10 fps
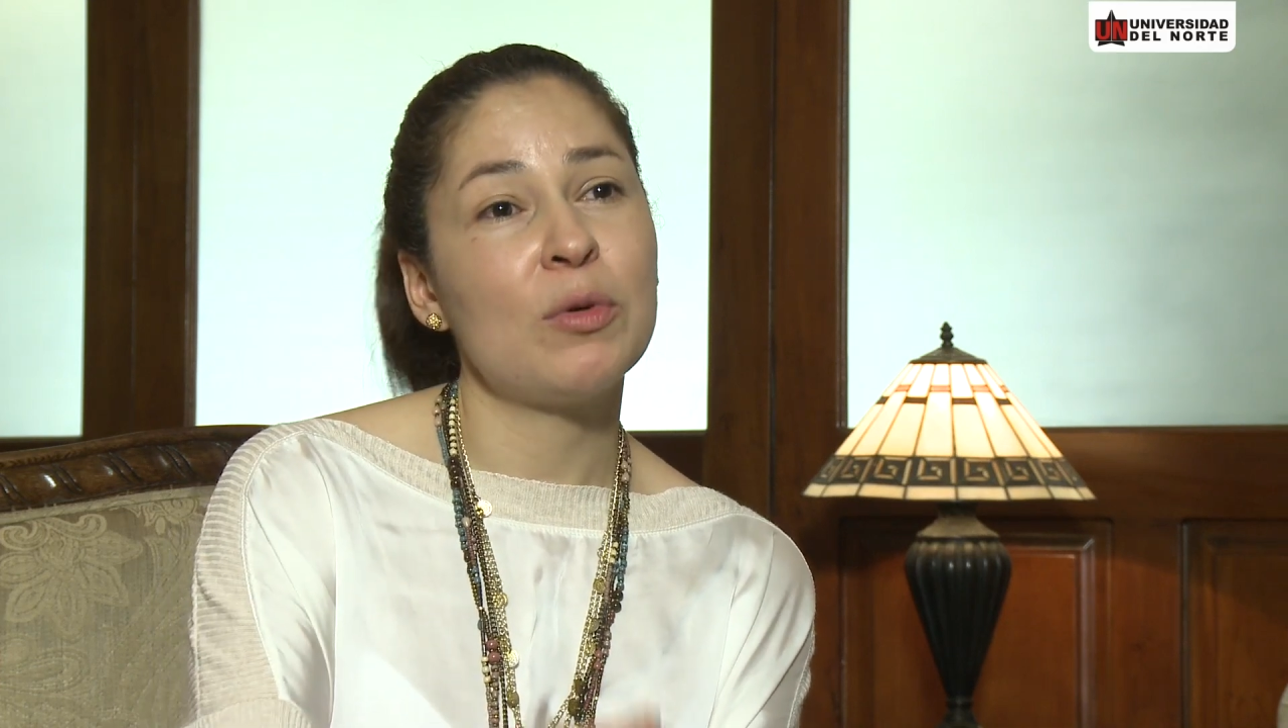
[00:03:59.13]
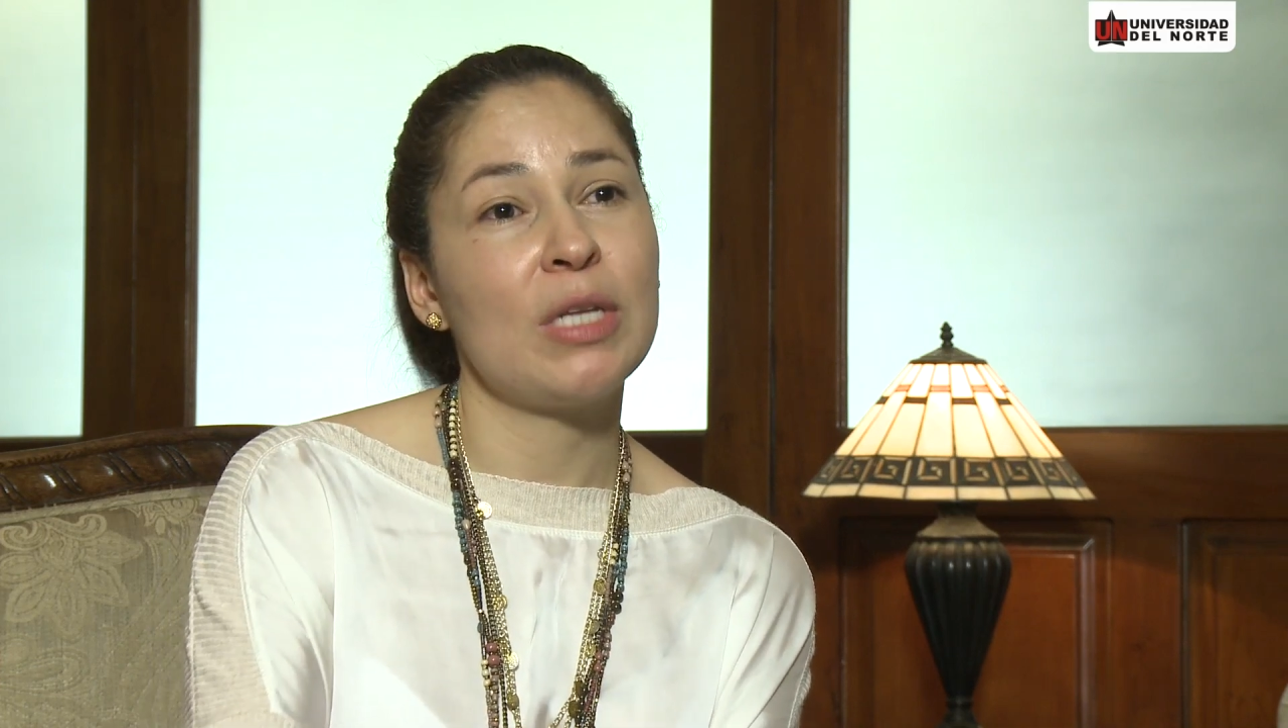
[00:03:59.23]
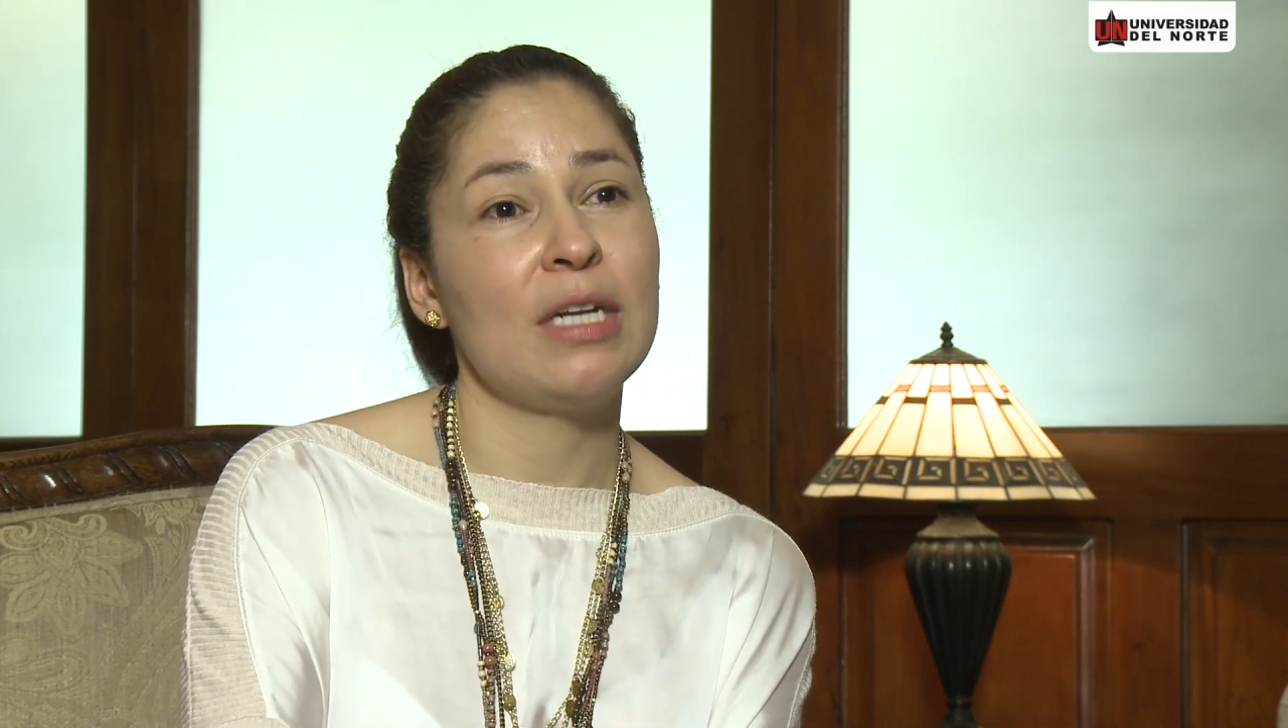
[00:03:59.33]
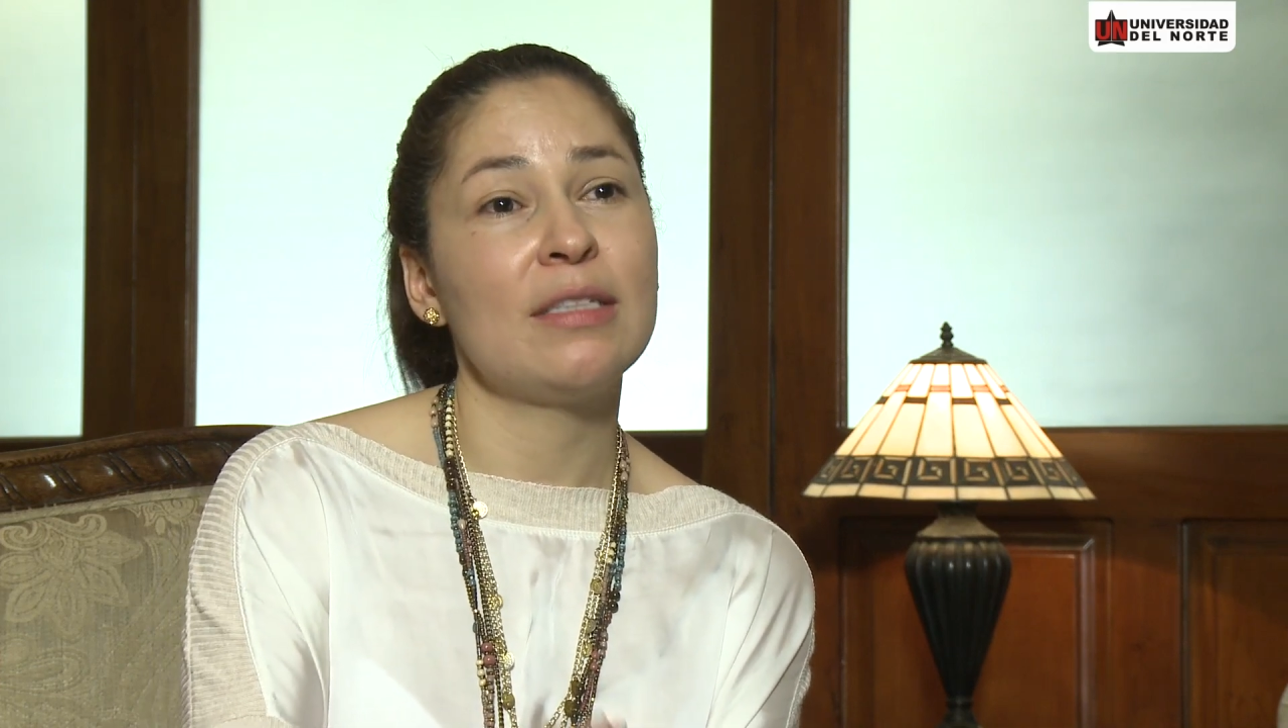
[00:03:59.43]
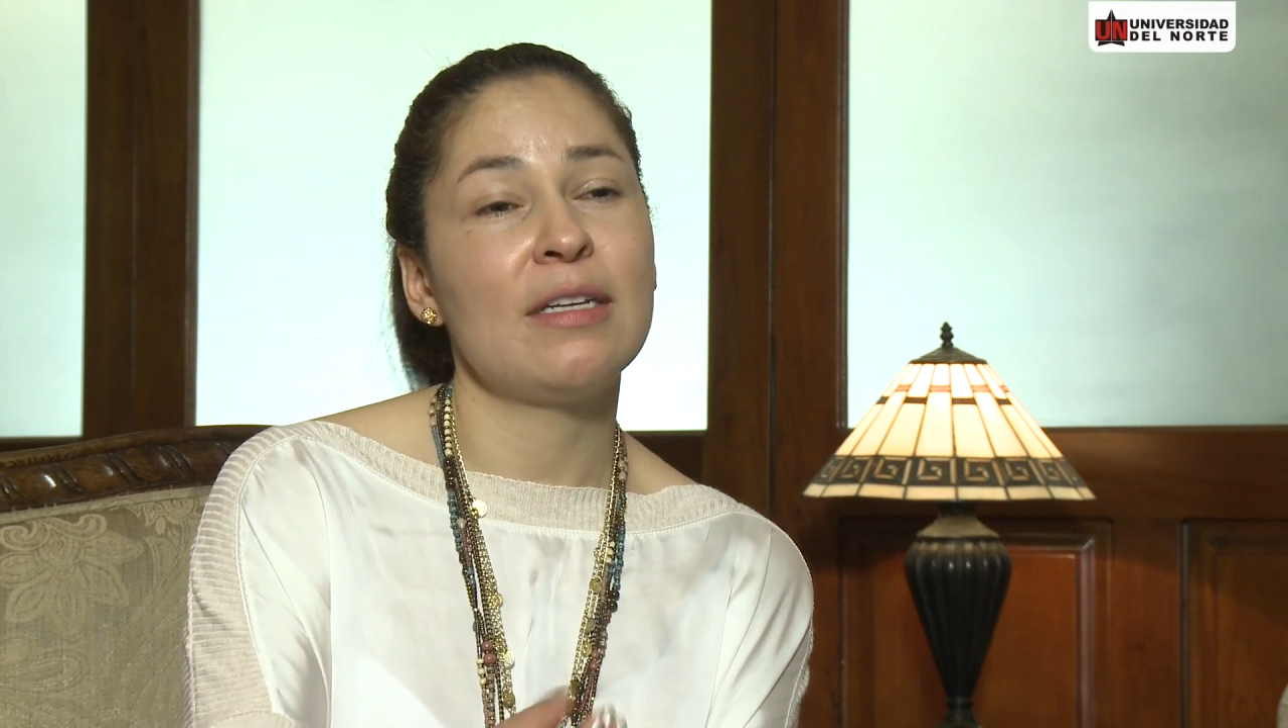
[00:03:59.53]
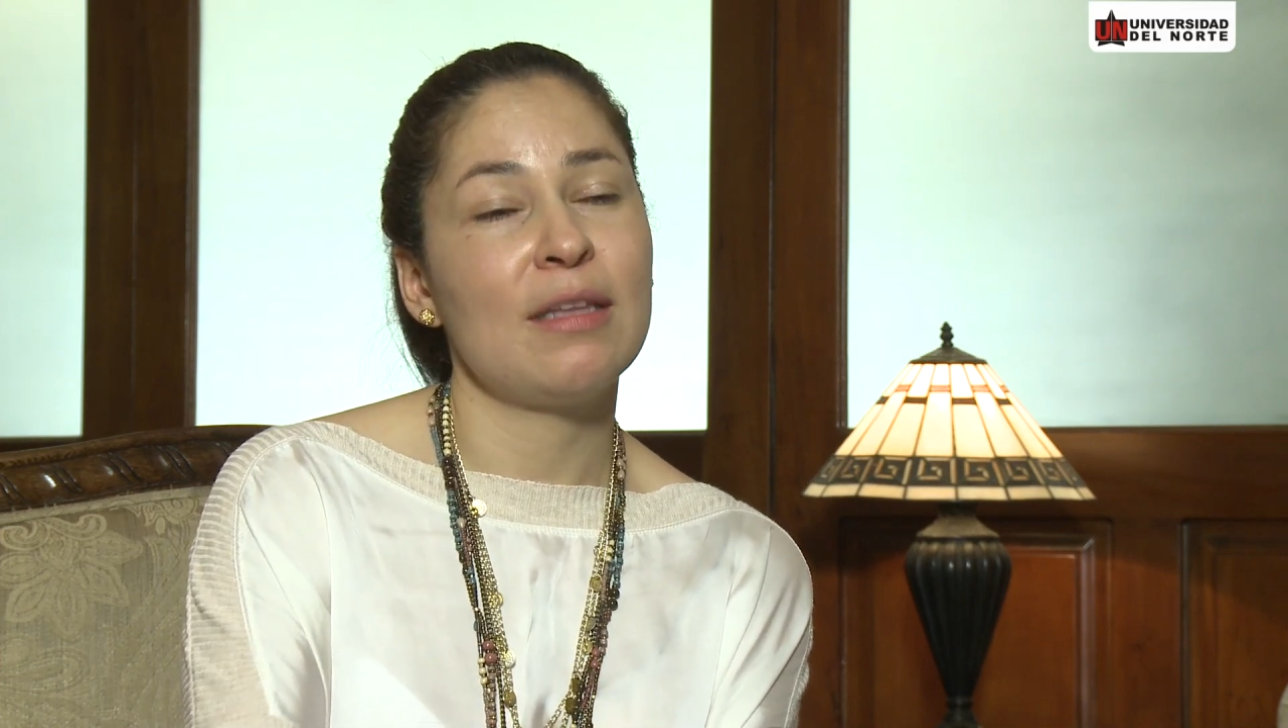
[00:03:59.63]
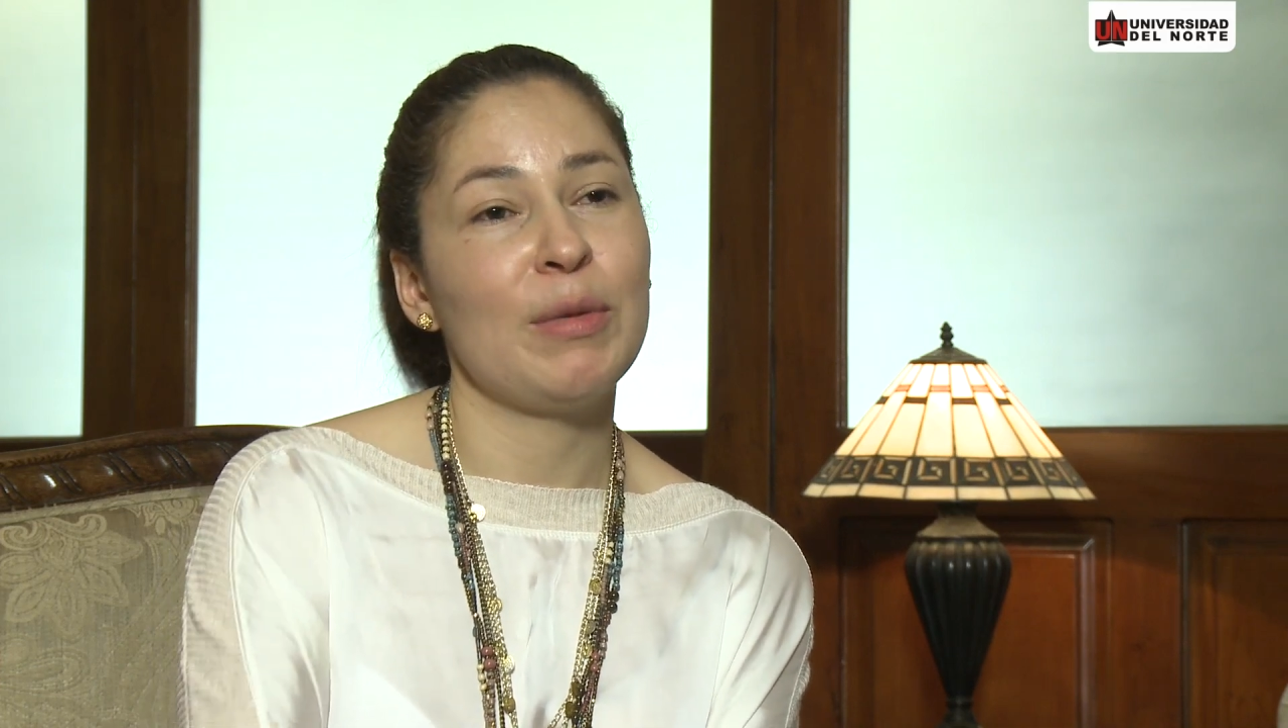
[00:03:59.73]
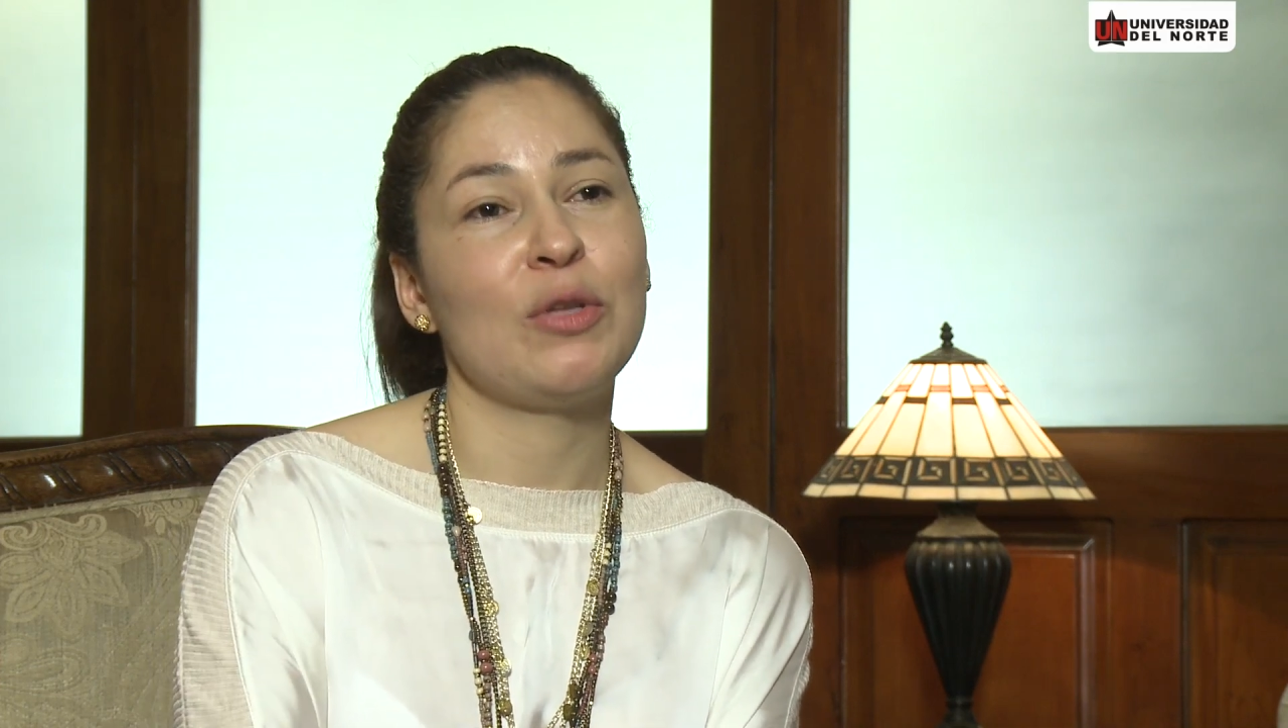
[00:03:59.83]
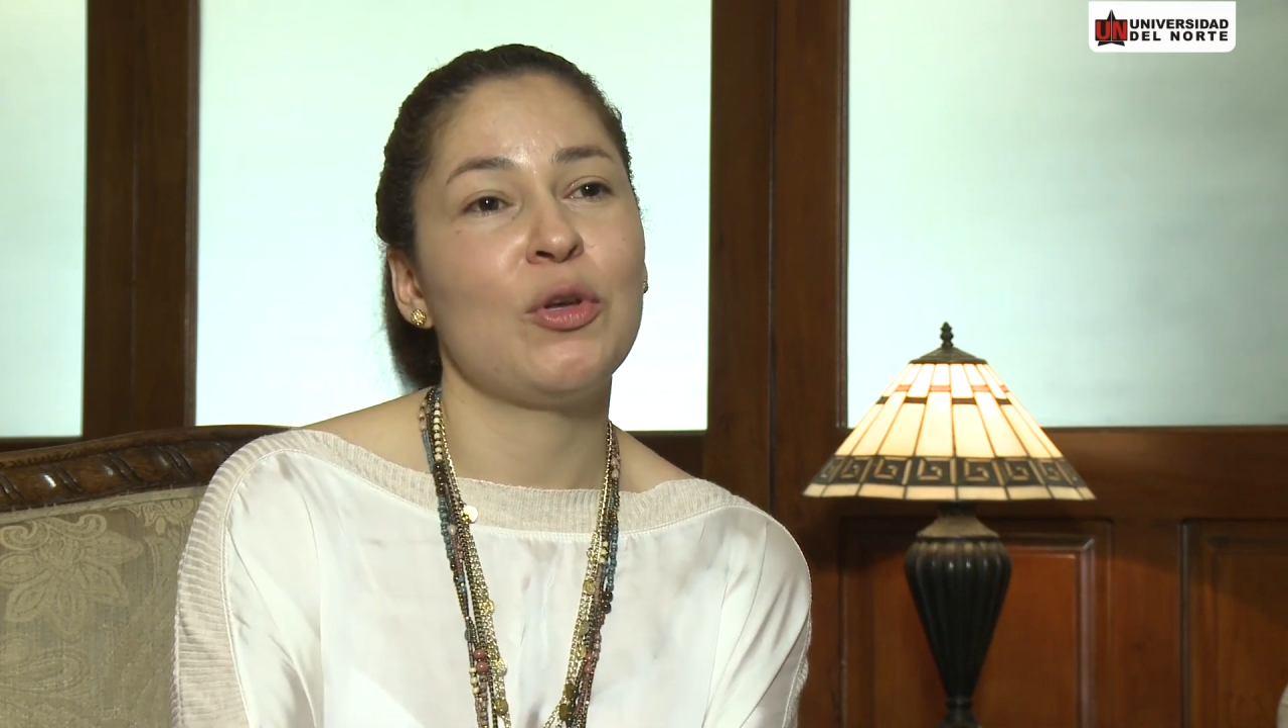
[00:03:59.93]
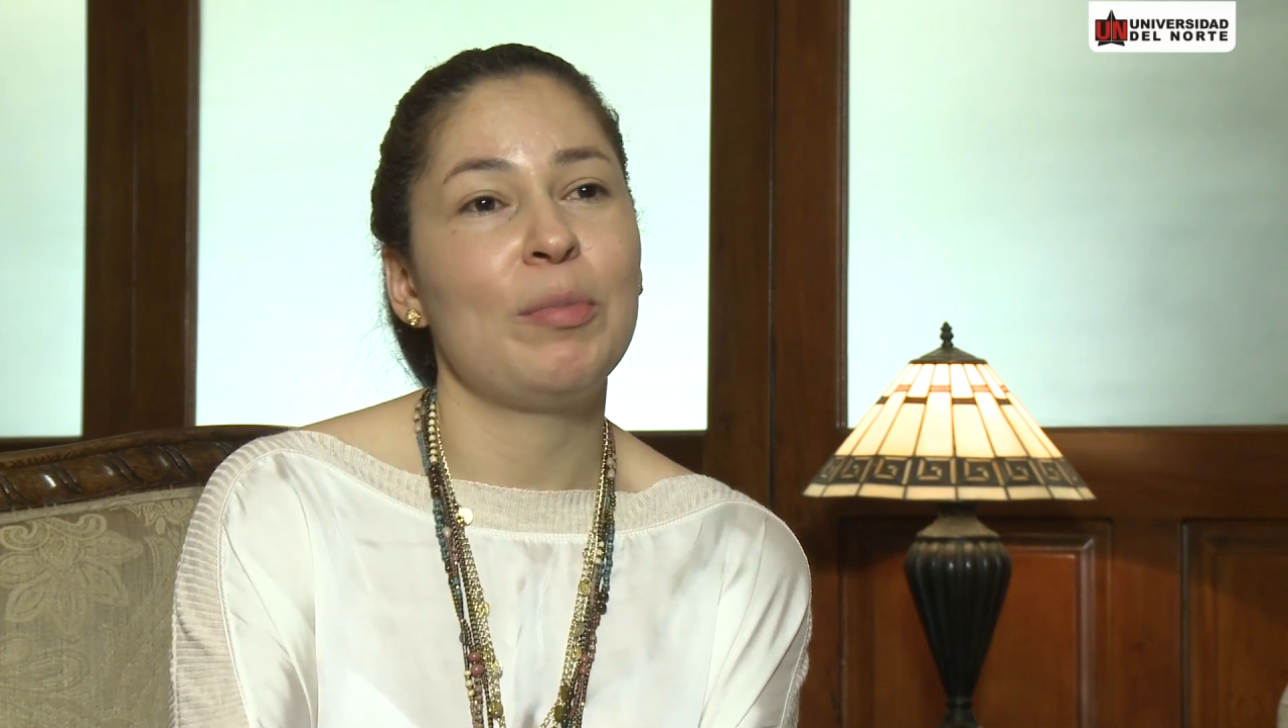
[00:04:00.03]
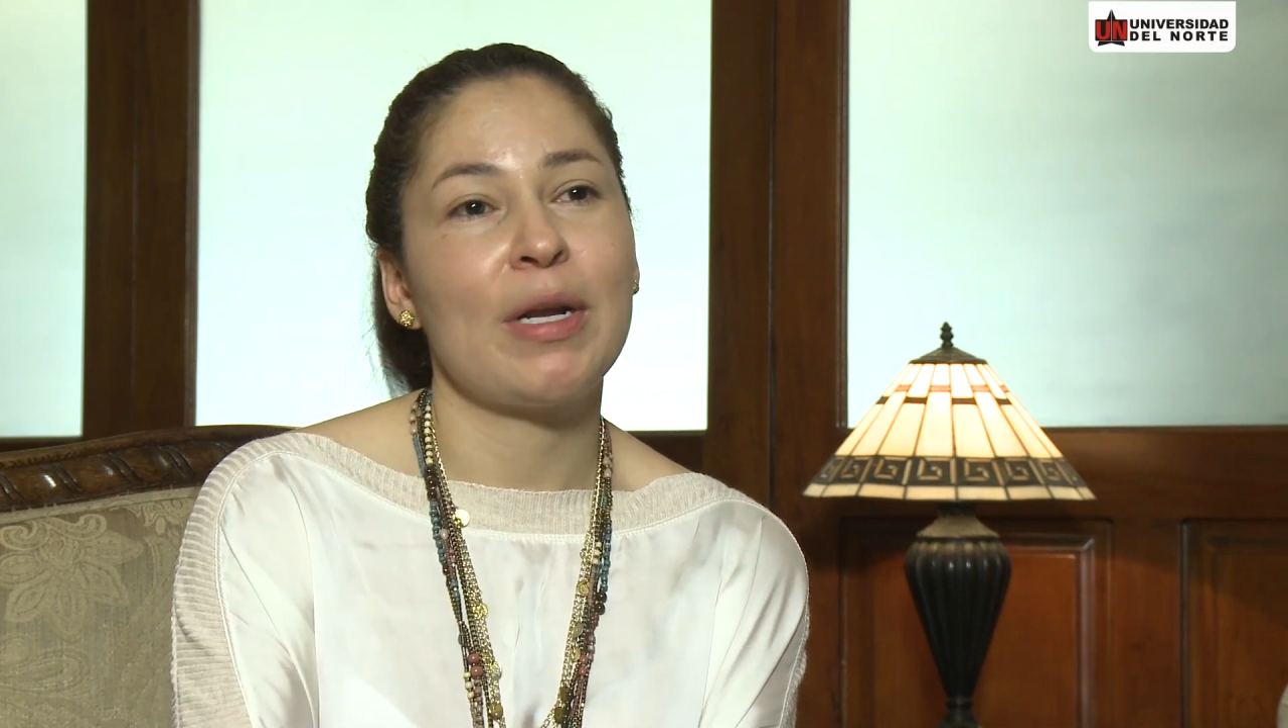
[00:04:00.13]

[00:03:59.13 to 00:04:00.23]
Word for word: por darle el tratamiento de